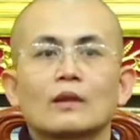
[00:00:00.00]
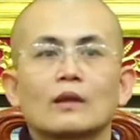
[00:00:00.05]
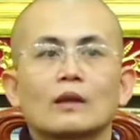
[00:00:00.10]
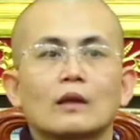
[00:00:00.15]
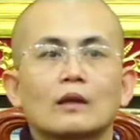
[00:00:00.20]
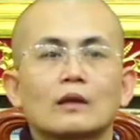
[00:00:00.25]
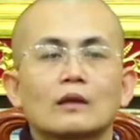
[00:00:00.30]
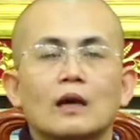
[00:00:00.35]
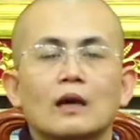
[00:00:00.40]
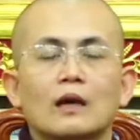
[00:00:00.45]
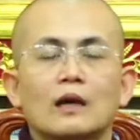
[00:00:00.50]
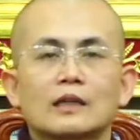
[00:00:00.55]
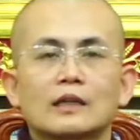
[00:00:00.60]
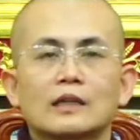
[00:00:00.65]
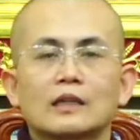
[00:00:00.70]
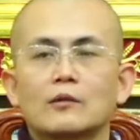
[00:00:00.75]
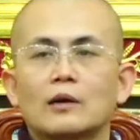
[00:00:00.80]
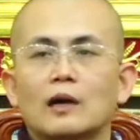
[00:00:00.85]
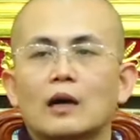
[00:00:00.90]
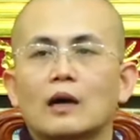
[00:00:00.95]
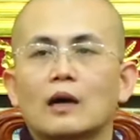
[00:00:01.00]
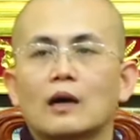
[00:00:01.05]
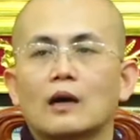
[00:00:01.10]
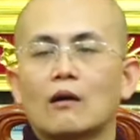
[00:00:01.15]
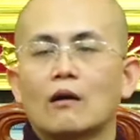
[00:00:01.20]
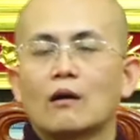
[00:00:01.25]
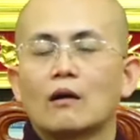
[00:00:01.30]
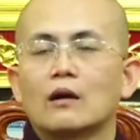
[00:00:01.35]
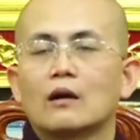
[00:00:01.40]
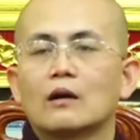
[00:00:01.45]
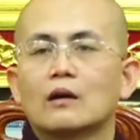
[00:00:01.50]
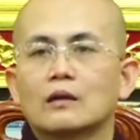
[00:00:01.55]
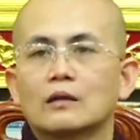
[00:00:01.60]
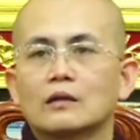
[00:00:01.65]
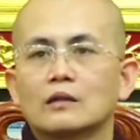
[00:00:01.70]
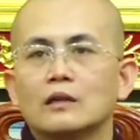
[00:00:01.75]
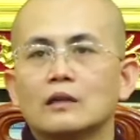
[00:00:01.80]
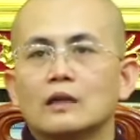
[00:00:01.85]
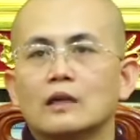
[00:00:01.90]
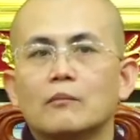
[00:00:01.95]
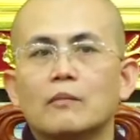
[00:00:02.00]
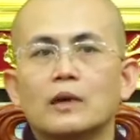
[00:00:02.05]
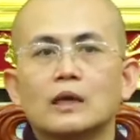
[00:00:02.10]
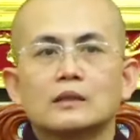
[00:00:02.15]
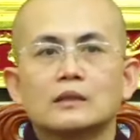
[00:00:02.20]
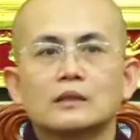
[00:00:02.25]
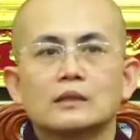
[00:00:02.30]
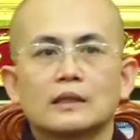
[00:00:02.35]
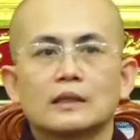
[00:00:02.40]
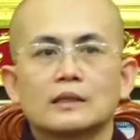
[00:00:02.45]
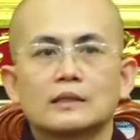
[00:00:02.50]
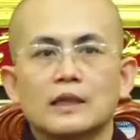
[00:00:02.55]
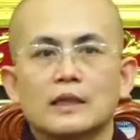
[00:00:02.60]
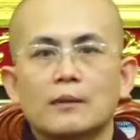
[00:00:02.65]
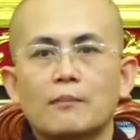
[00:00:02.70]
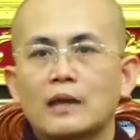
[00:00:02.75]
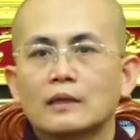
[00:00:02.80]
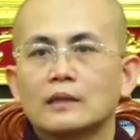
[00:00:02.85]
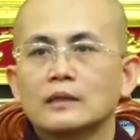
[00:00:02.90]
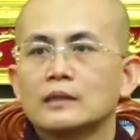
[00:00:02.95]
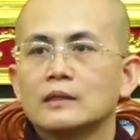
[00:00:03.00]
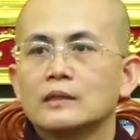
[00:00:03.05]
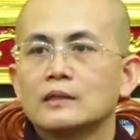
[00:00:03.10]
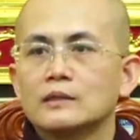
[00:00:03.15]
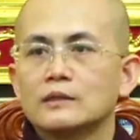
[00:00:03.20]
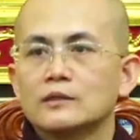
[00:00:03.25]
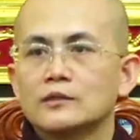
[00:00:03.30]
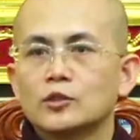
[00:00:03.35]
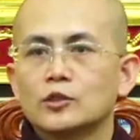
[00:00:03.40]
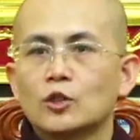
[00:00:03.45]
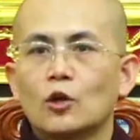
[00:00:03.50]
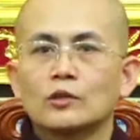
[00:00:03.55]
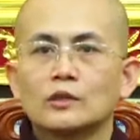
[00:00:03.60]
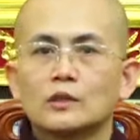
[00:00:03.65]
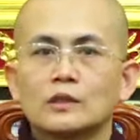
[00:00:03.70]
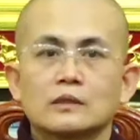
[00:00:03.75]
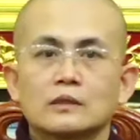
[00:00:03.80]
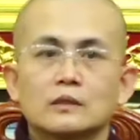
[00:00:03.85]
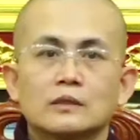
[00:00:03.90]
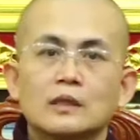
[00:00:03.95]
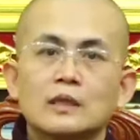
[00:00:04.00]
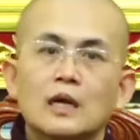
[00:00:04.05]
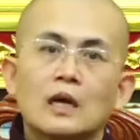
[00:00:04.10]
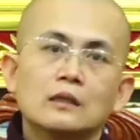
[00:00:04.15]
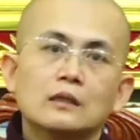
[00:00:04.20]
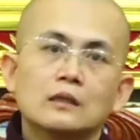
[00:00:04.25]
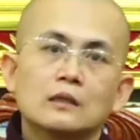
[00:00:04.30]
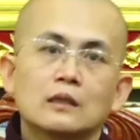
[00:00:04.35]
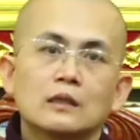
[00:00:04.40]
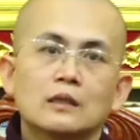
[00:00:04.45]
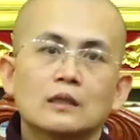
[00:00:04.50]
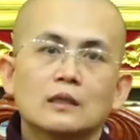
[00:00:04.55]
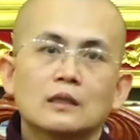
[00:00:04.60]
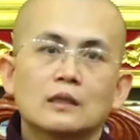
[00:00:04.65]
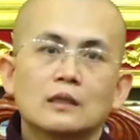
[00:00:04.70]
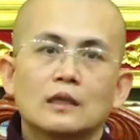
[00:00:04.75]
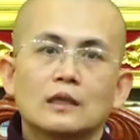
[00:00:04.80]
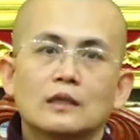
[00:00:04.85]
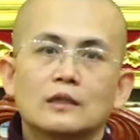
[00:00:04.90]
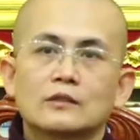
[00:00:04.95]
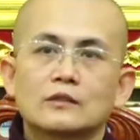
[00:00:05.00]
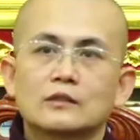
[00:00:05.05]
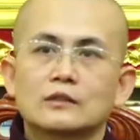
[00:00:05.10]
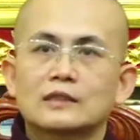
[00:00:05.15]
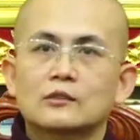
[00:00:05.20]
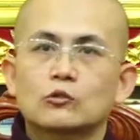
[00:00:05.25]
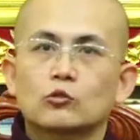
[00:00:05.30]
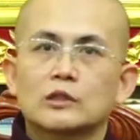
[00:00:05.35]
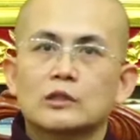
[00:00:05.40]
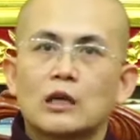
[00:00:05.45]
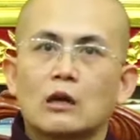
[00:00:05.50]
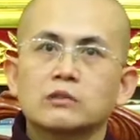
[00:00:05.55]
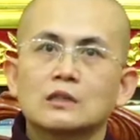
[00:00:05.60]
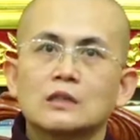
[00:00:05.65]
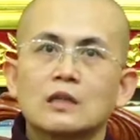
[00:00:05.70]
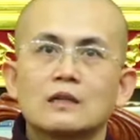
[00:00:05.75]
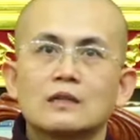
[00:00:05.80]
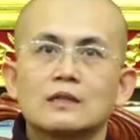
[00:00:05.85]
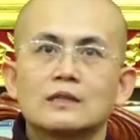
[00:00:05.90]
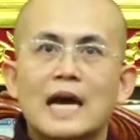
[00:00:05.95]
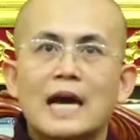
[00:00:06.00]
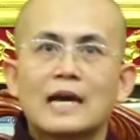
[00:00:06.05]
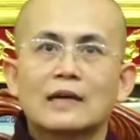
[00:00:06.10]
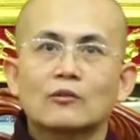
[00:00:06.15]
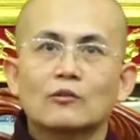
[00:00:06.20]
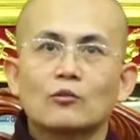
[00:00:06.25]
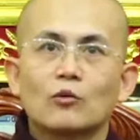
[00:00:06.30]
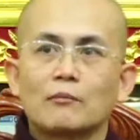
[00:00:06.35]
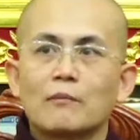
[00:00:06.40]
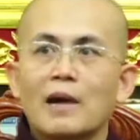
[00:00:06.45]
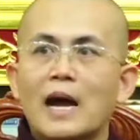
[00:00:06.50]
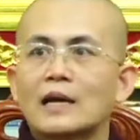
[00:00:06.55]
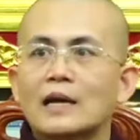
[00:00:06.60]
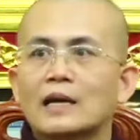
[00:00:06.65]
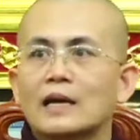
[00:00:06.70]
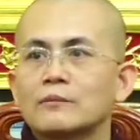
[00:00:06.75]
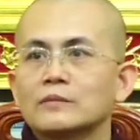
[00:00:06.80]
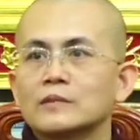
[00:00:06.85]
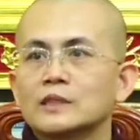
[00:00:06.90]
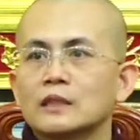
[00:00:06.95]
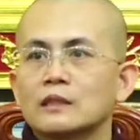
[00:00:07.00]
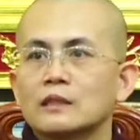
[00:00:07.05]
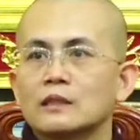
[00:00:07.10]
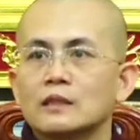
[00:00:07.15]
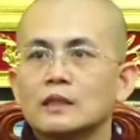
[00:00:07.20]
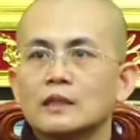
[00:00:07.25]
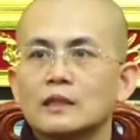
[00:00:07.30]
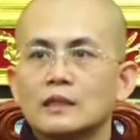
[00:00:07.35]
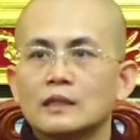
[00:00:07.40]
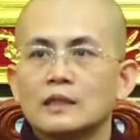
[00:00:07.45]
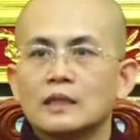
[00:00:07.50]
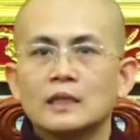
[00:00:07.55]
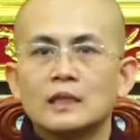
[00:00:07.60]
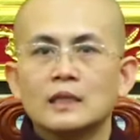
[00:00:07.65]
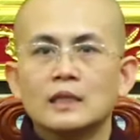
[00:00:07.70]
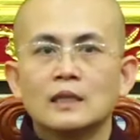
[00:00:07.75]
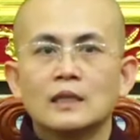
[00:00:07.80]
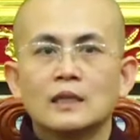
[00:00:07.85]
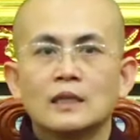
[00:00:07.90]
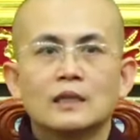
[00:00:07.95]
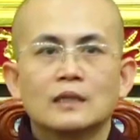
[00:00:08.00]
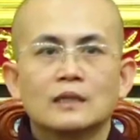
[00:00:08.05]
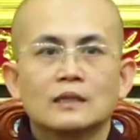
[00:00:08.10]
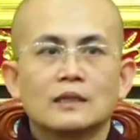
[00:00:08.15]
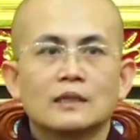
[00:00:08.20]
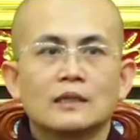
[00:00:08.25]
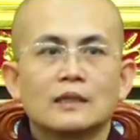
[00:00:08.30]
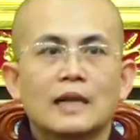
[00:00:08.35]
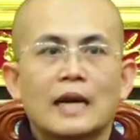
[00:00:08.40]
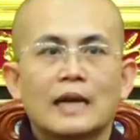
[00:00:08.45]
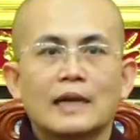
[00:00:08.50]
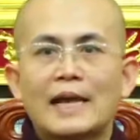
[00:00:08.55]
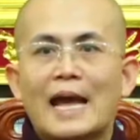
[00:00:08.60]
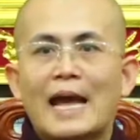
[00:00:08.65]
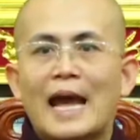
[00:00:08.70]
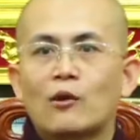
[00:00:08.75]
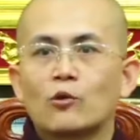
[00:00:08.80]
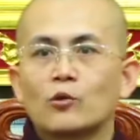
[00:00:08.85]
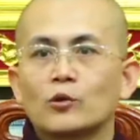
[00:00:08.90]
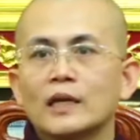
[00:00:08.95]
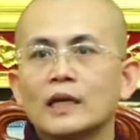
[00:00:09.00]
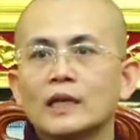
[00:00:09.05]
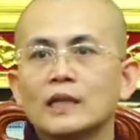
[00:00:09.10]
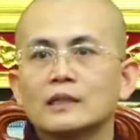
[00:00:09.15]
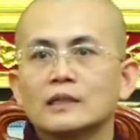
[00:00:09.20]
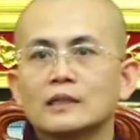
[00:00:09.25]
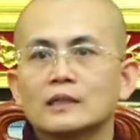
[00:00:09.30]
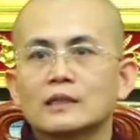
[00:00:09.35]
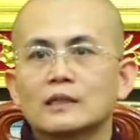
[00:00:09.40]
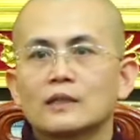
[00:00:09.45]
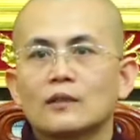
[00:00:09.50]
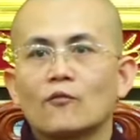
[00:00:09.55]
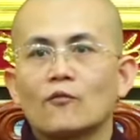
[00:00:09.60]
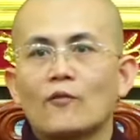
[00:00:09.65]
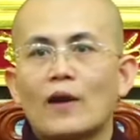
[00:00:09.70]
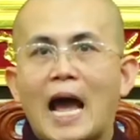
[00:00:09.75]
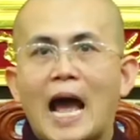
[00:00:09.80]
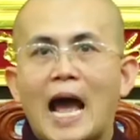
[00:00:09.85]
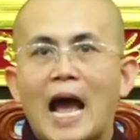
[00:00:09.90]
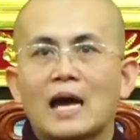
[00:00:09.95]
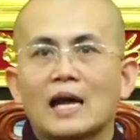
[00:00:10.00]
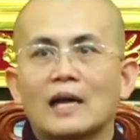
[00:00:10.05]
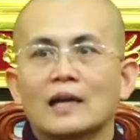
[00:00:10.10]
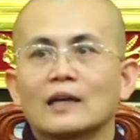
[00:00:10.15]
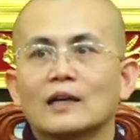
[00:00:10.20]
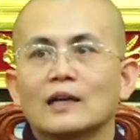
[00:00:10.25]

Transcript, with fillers: à, khi mà có người mất thì sẽ mang đi chôn ở dưới đất à, trong cái thời gian khoảng 3 năm trở đi thì lại đào lên và